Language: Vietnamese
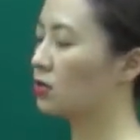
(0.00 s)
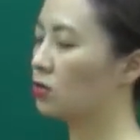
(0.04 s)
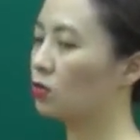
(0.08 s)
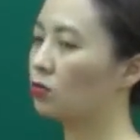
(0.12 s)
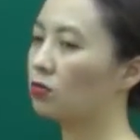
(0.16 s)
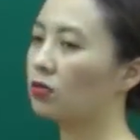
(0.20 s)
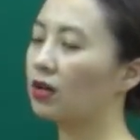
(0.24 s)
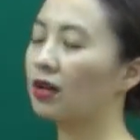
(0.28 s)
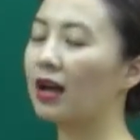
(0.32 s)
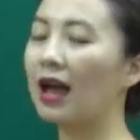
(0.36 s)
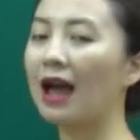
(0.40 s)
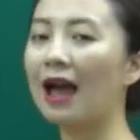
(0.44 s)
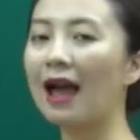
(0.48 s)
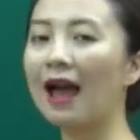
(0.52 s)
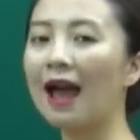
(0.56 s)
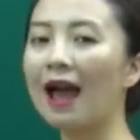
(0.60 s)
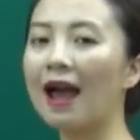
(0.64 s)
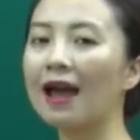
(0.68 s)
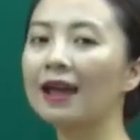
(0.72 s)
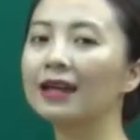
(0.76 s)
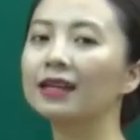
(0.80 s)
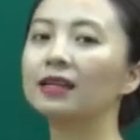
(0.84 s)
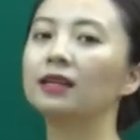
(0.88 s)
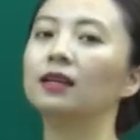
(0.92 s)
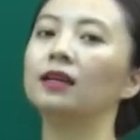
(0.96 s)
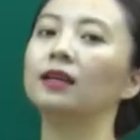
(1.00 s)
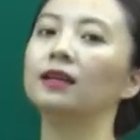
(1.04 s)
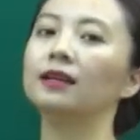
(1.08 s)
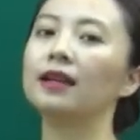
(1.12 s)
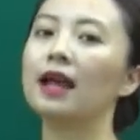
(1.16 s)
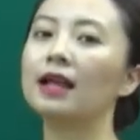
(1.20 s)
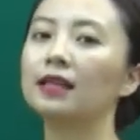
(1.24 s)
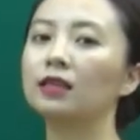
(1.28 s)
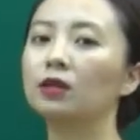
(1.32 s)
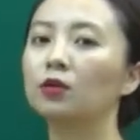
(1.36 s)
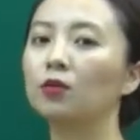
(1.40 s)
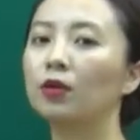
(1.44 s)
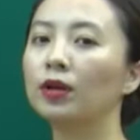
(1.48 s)
dụng được hai
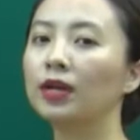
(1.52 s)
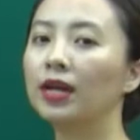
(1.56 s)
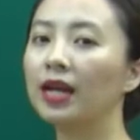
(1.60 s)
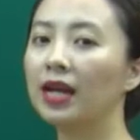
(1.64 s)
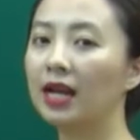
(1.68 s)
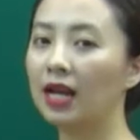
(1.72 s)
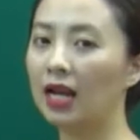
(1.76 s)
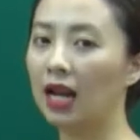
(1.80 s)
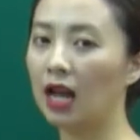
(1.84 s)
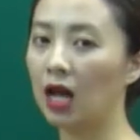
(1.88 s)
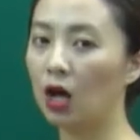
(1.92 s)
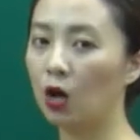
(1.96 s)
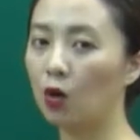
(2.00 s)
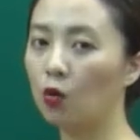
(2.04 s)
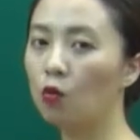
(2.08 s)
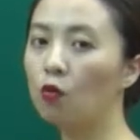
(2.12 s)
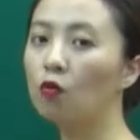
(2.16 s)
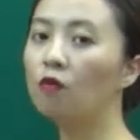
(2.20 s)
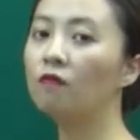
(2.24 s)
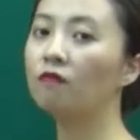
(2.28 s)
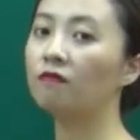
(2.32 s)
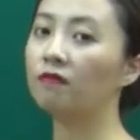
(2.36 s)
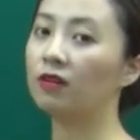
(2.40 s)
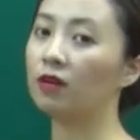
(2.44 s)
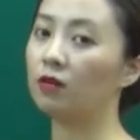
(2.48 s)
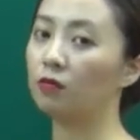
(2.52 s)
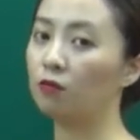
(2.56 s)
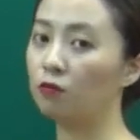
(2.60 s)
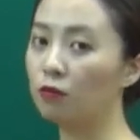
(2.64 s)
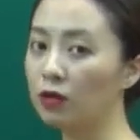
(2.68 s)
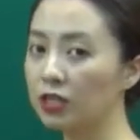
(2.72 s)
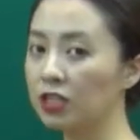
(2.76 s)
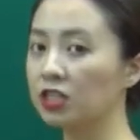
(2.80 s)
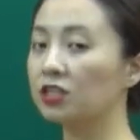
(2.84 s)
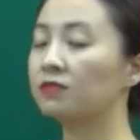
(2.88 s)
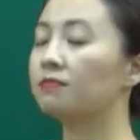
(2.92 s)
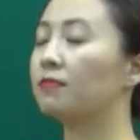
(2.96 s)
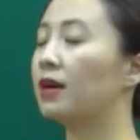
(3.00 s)
đại từ quan hệ là whom và
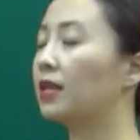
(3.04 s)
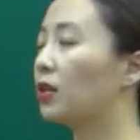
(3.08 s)
which mà